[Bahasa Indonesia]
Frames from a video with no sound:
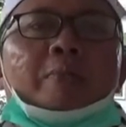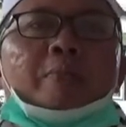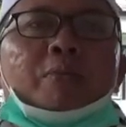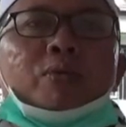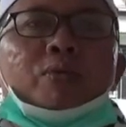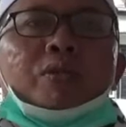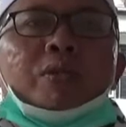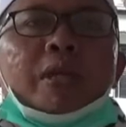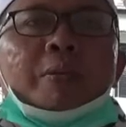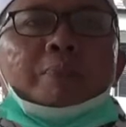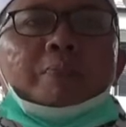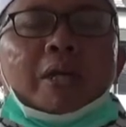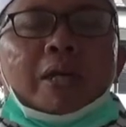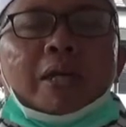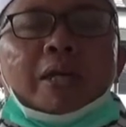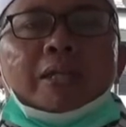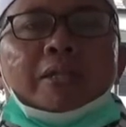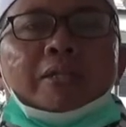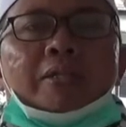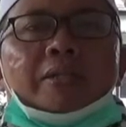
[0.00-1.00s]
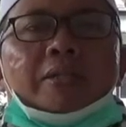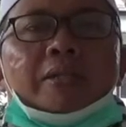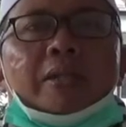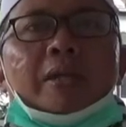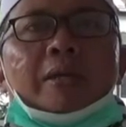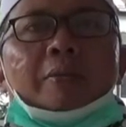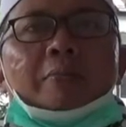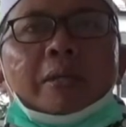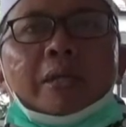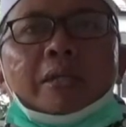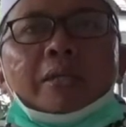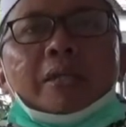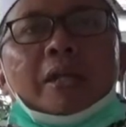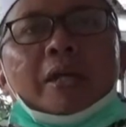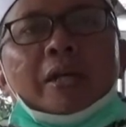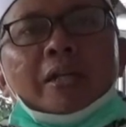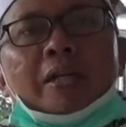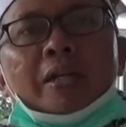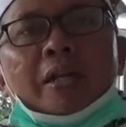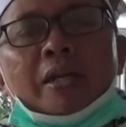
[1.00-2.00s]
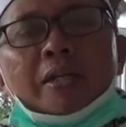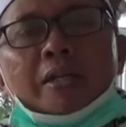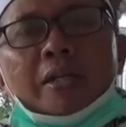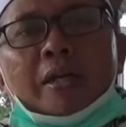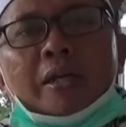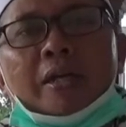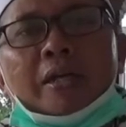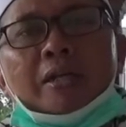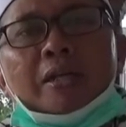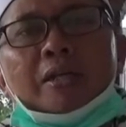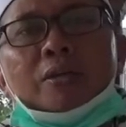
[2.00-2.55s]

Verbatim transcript: mengucapkan selamat Hari Raya